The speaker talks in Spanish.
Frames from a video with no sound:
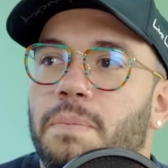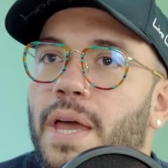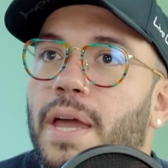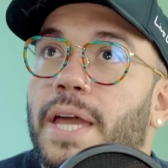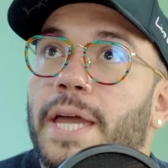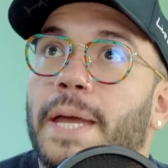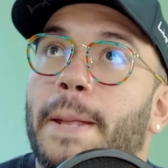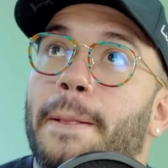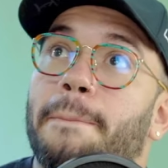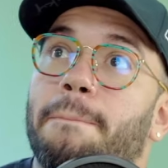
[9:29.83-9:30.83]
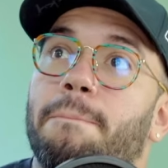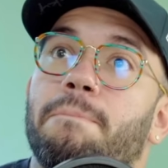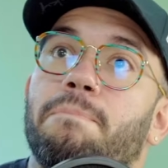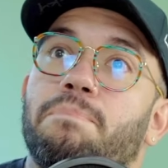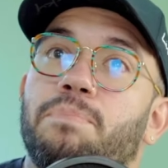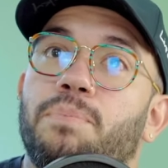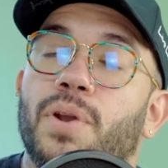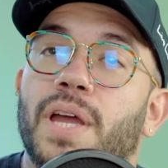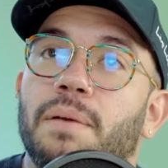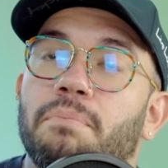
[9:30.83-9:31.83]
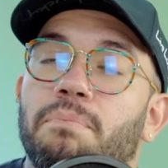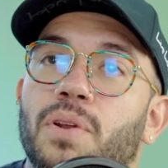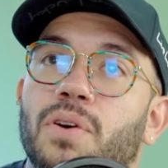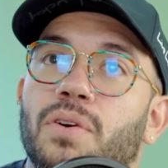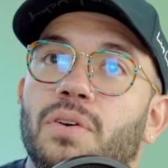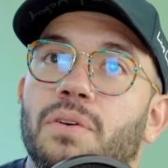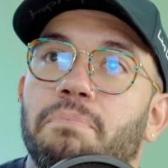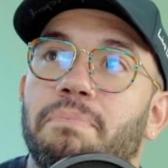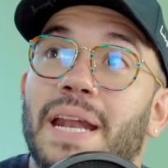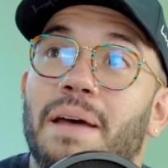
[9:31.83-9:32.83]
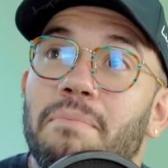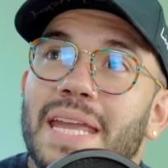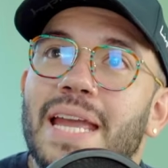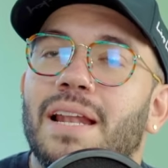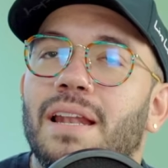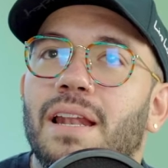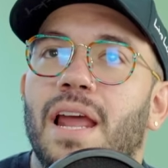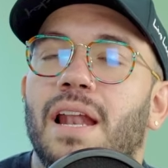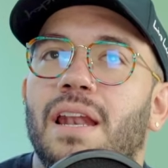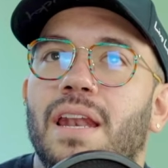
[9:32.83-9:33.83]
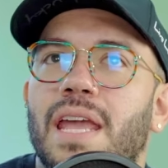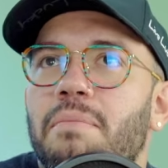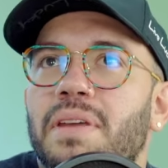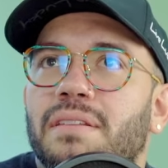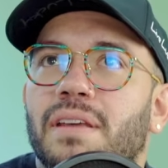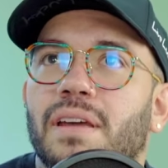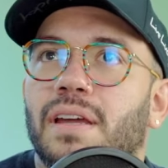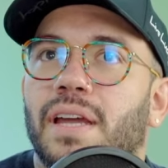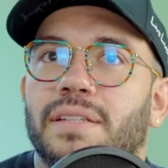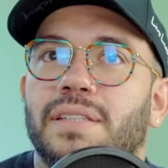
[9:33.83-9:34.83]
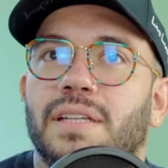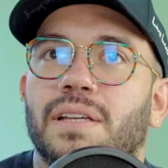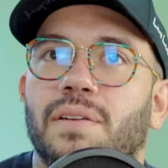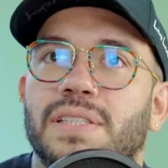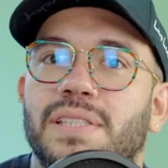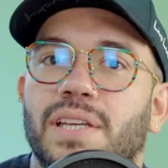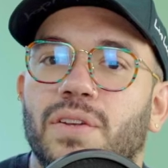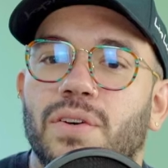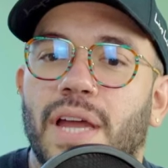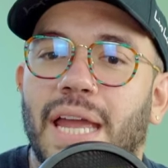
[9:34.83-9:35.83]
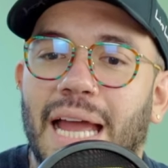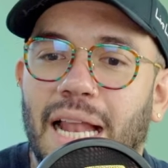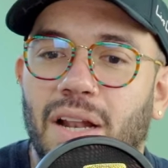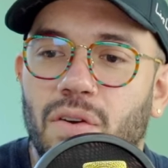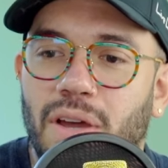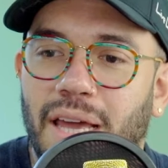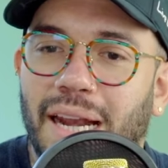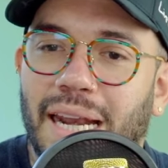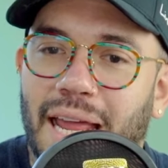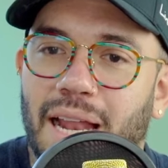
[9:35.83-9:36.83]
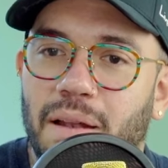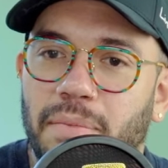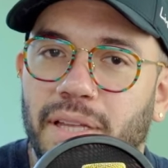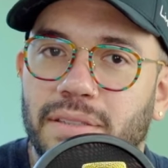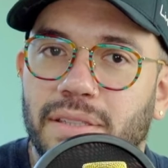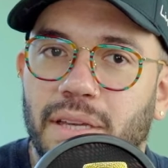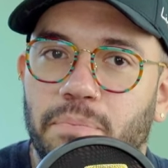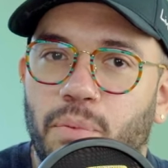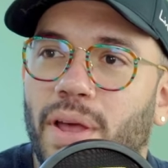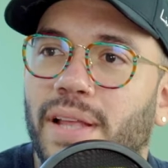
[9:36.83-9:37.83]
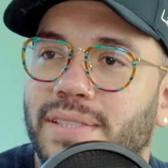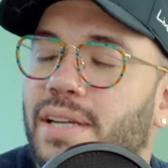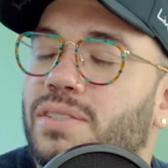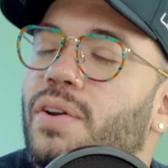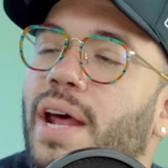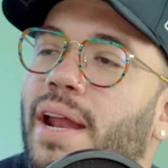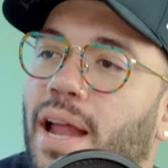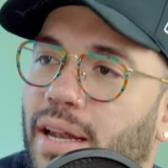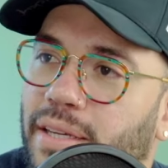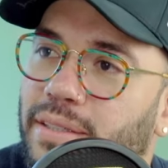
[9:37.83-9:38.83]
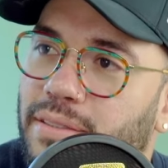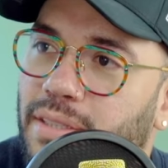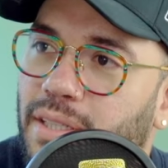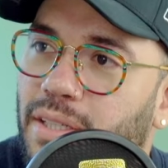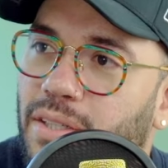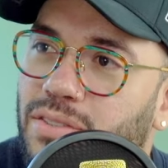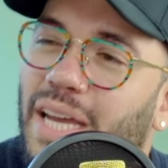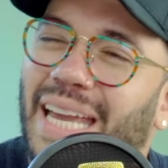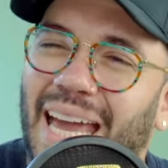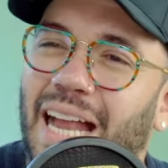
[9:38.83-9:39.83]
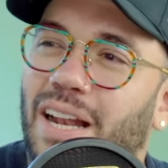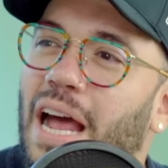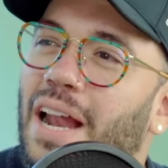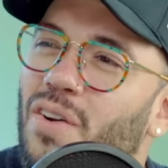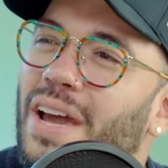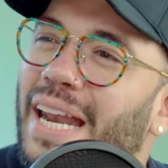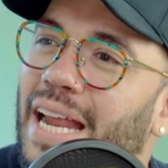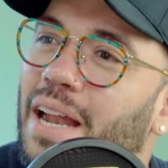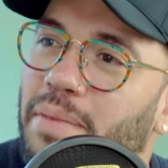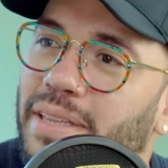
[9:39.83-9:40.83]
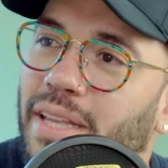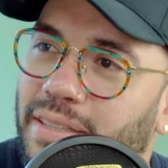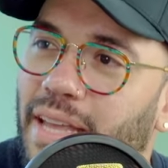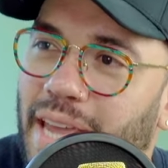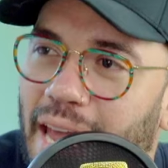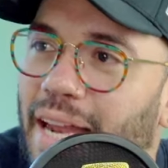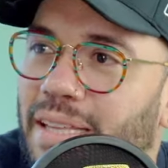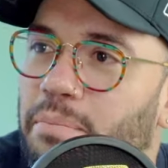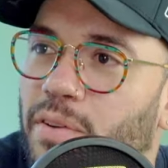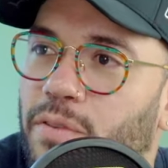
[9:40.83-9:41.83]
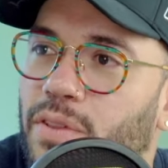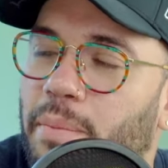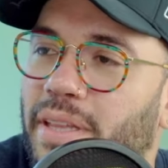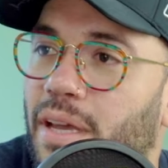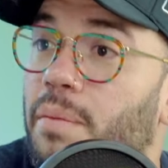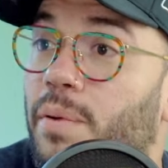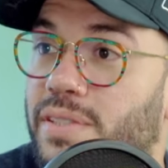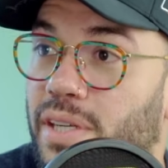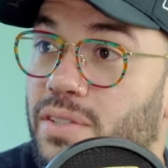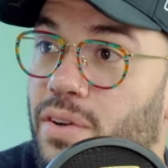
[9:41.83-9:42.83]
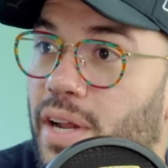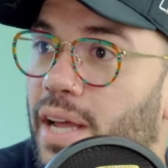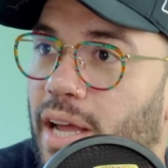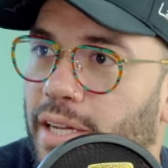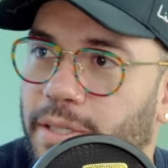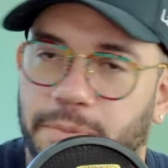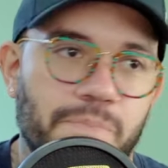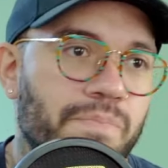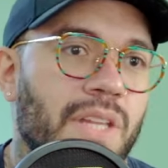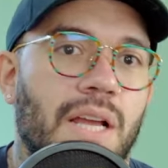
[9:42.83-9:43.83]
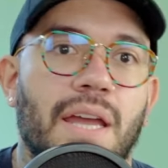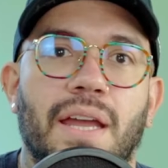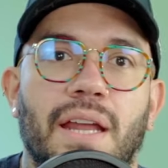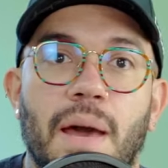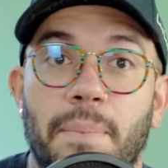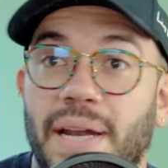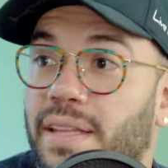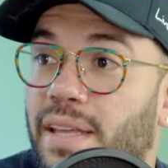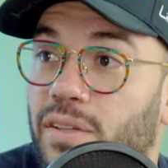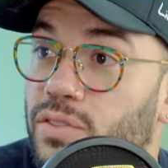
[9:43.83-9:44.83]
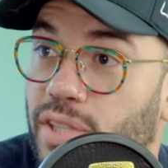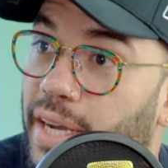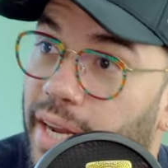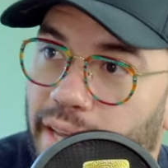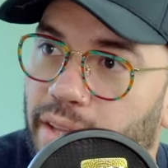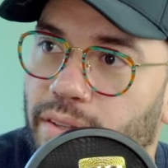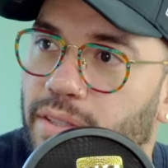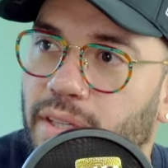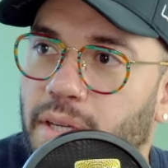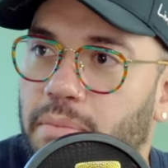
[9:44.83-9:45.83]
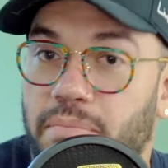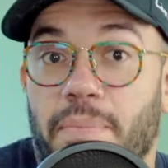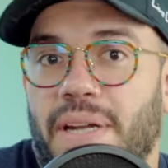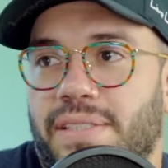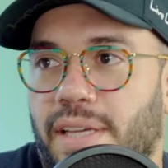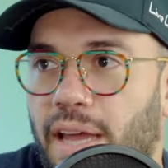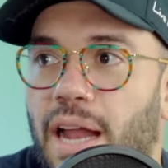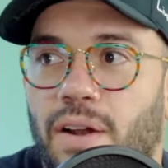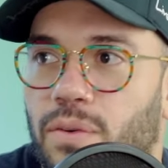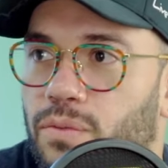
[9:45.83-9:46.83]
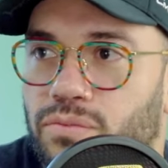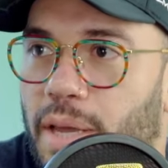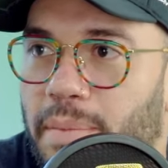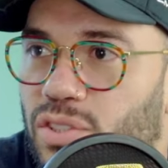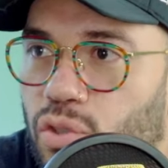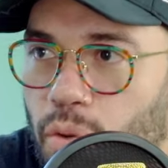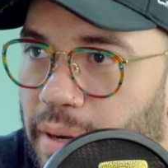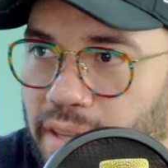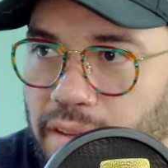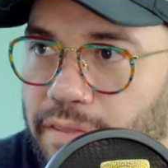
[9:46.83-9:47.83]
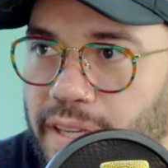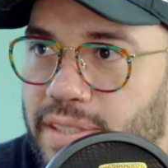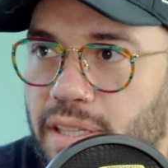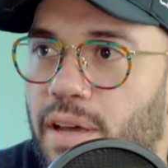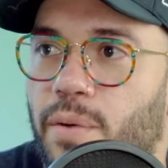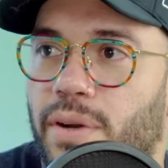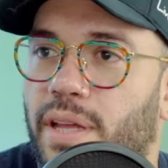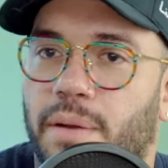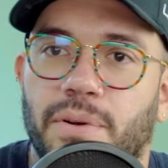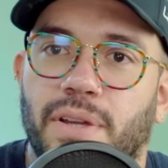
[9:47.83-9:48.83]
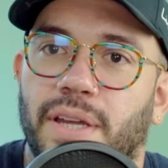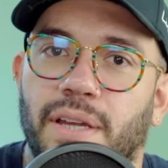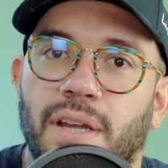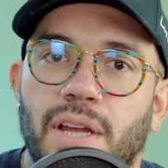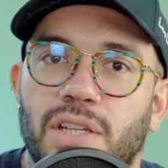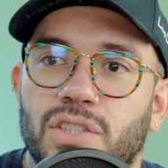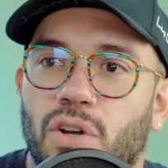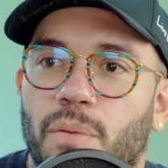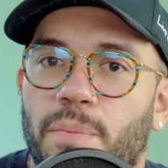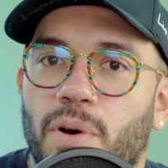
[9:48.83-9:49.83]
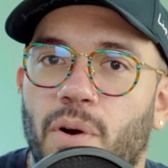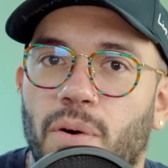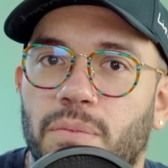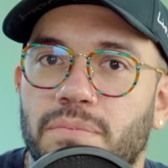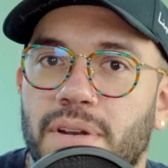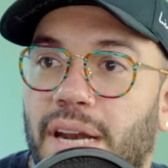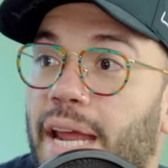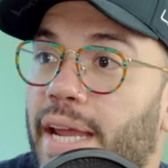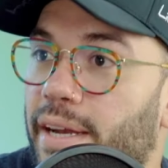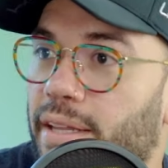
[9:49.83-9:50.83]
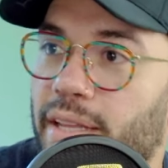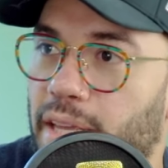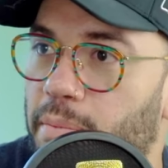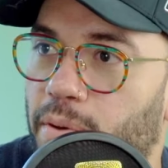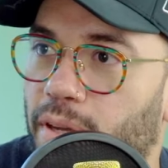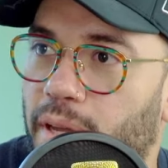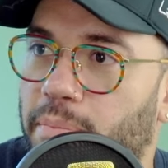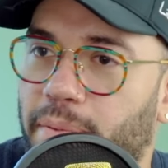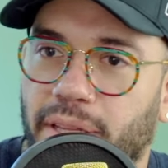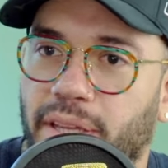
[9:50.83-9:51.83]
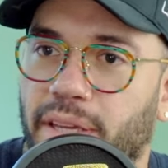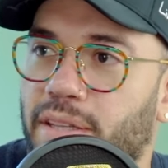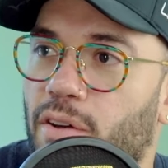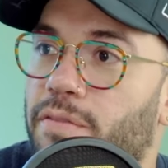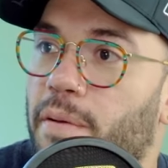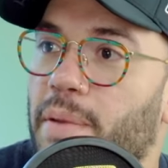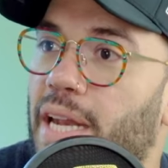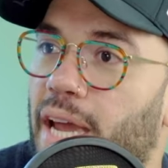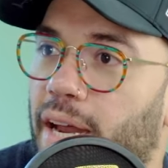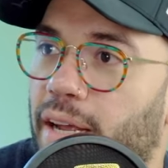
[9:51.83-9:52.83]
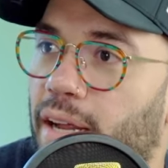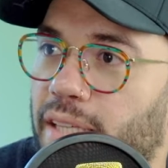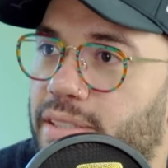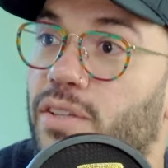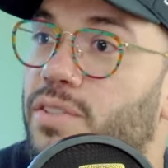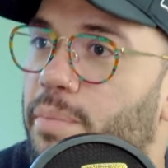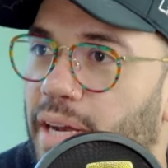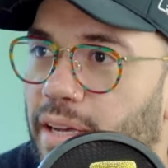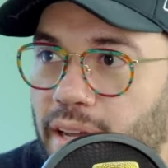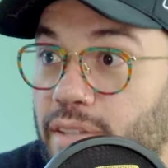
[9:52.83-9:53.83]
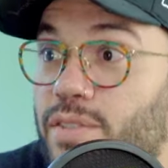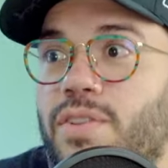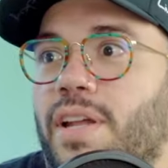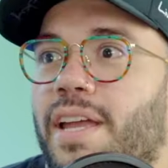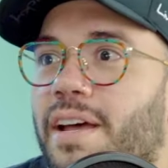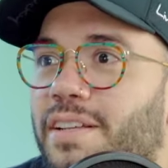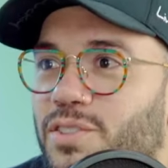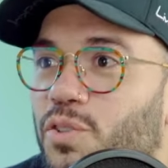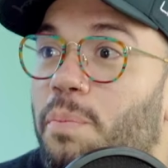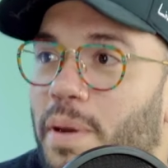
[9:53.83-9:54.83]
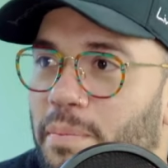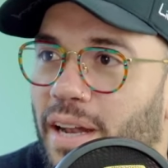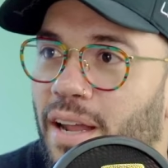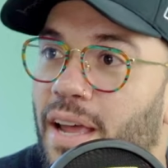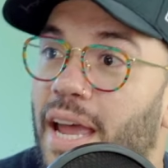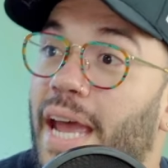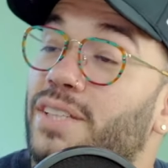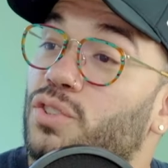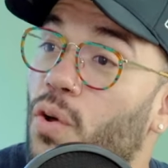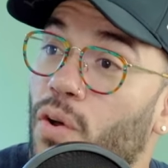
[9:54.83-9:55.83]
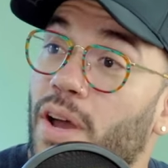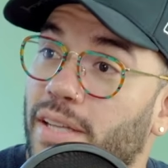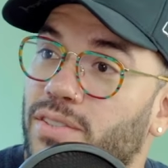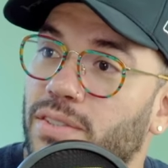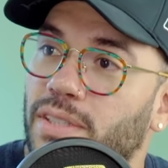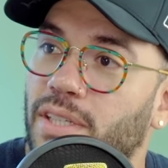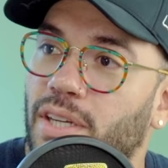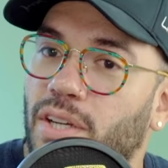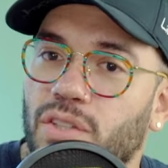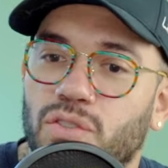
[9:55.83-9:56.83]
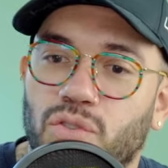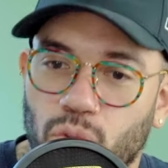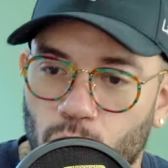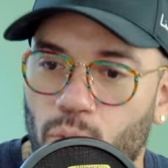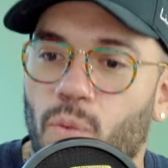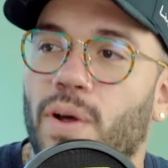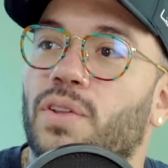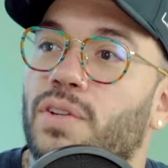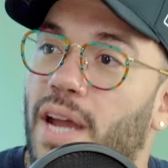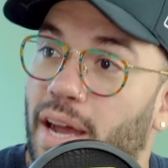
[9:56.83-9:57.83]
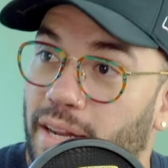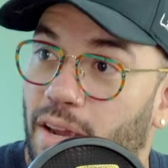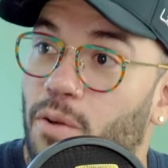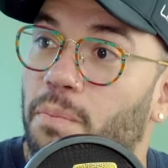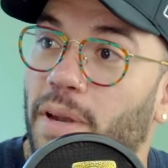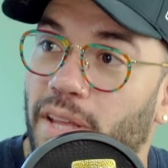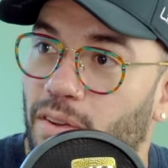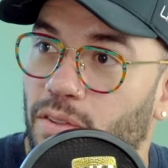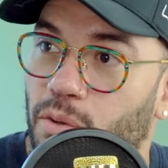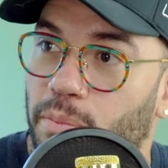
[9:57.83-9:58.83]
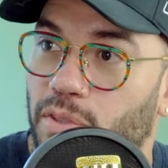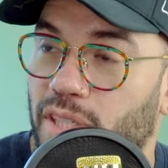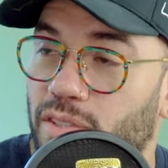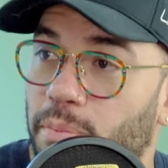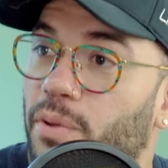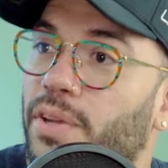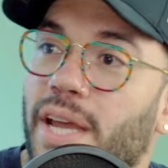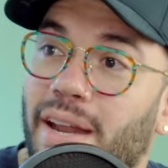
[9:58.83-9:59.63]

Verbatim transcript: Eh, por ejemplo, para mí el límite está establecido en algo que realmente pueda hacer llorar a alguien. O sea, que algo que realmente te hiera tan profundamente que pueda hacer llorar a alguien. Eh, la pérdida de un ser querido. Me parece que es algo, un tema súper difícil de abordar porque yo no me puedo reír de ti porque perdiste a un familiar hace dos semanas. Eso estaría súper mal. En todo caso, tú cuando ya hayas cumplido con tu proceso podrías